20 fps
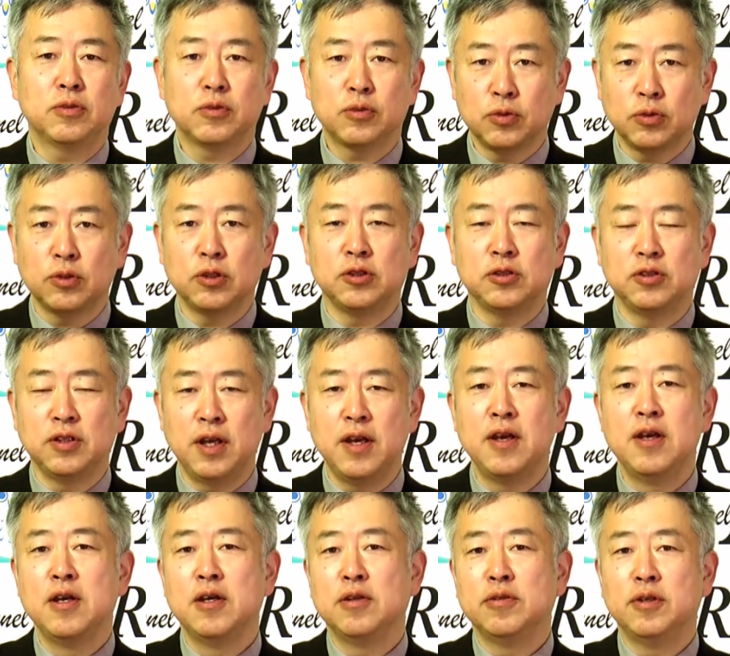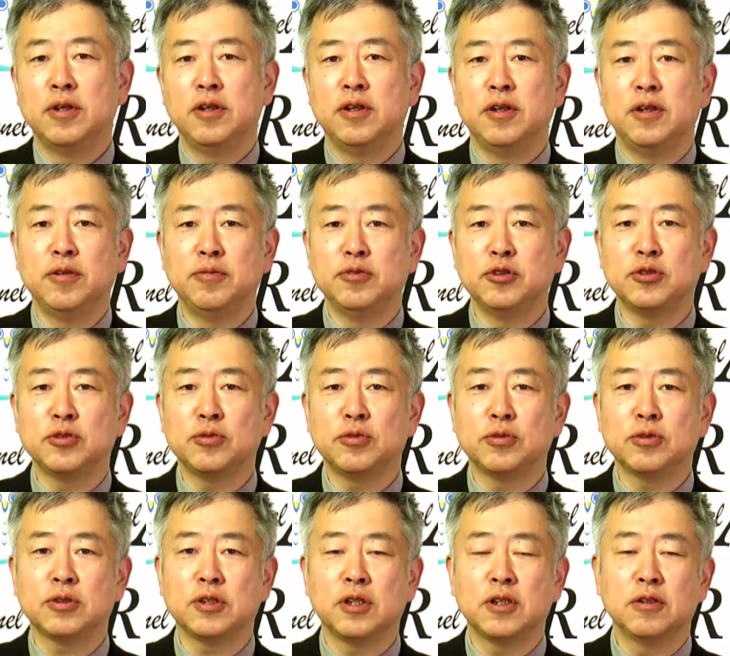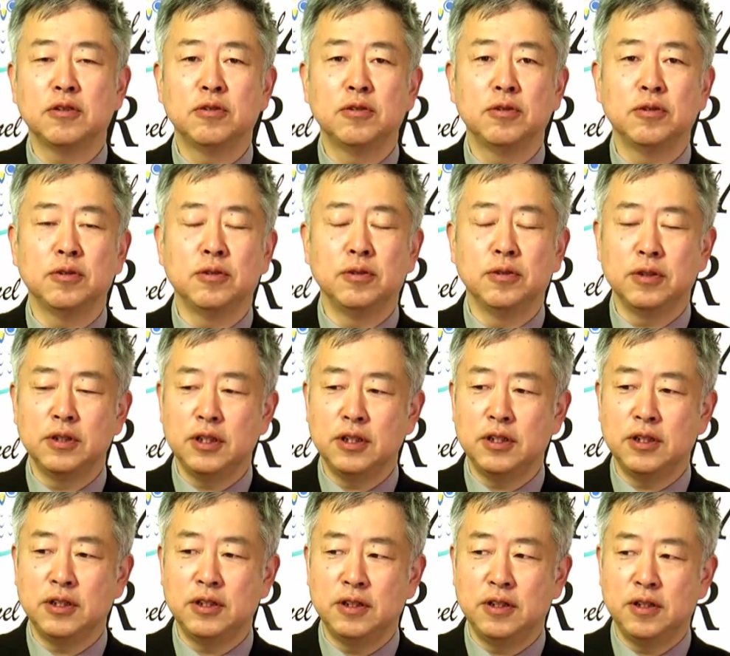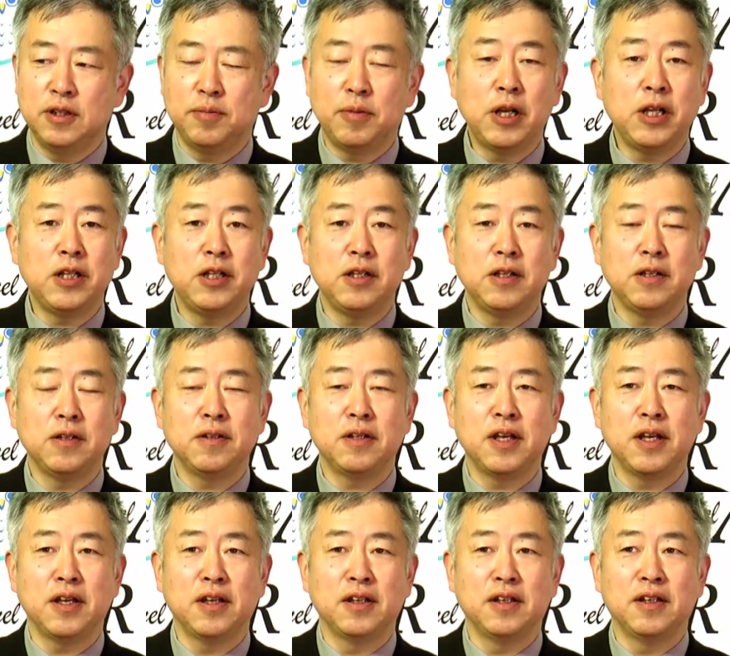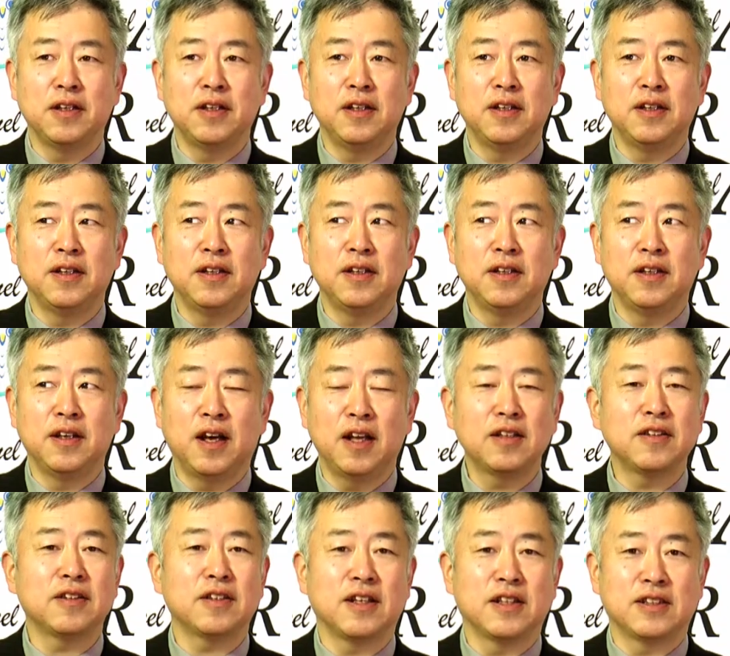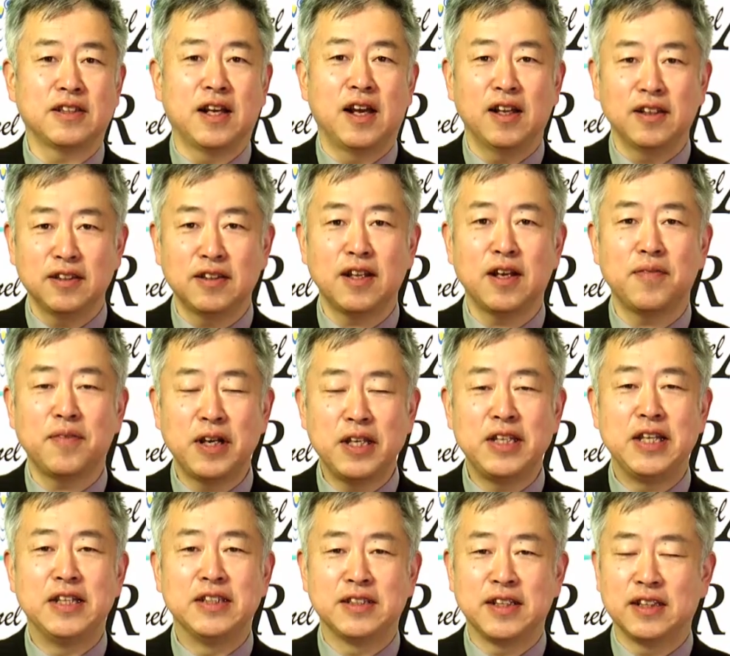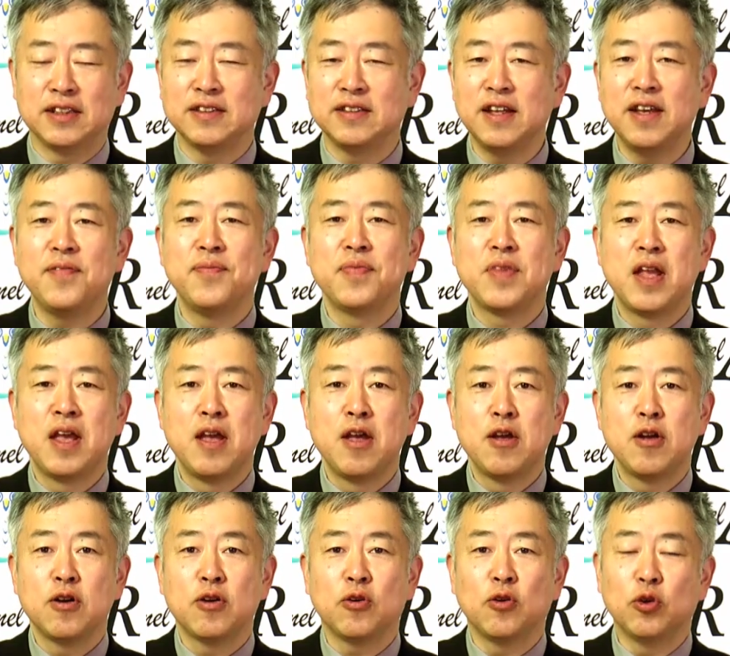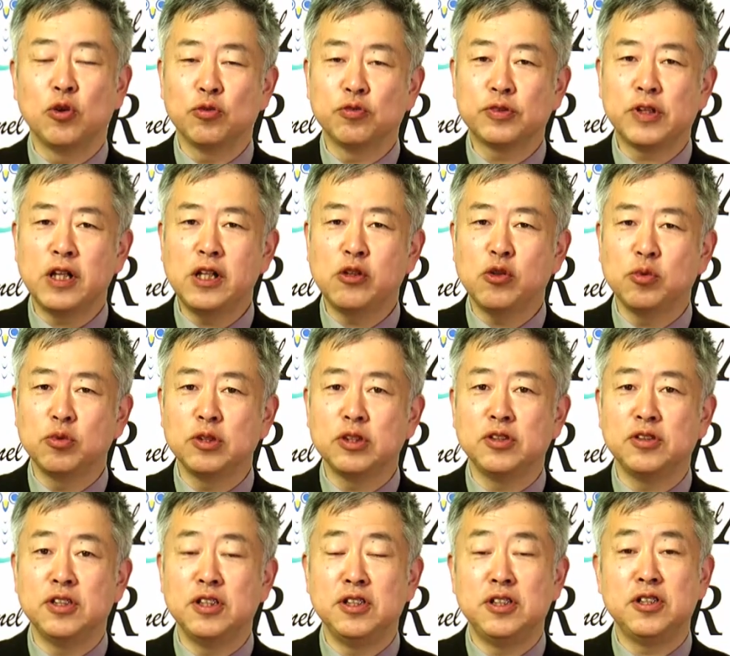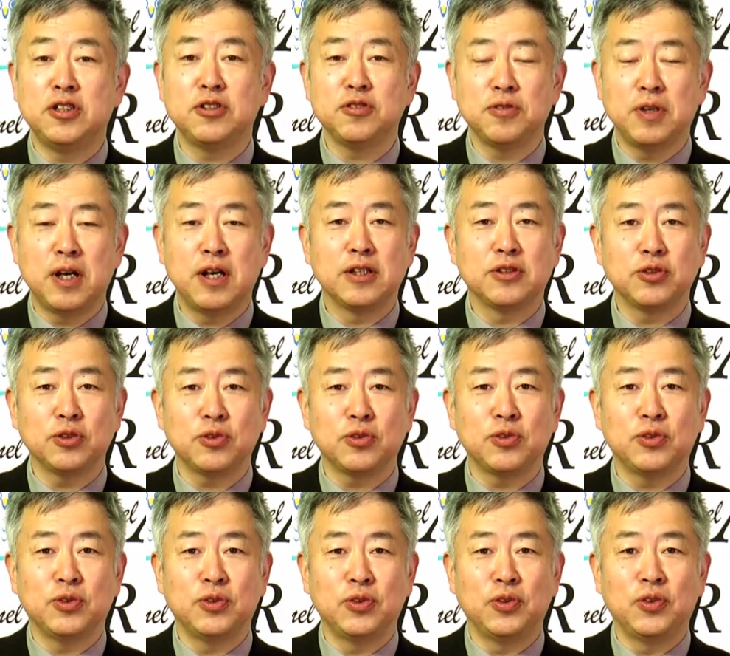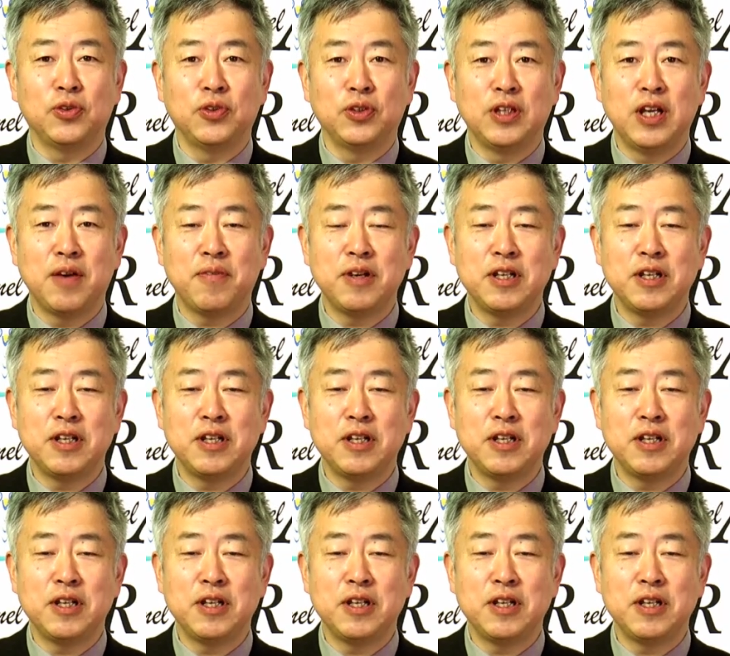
とですね、えー、息子さんの、えー、バイデン、えー、ハンターさん、ハンターバイデンさんですね。この二人ともですね、実はちょっとや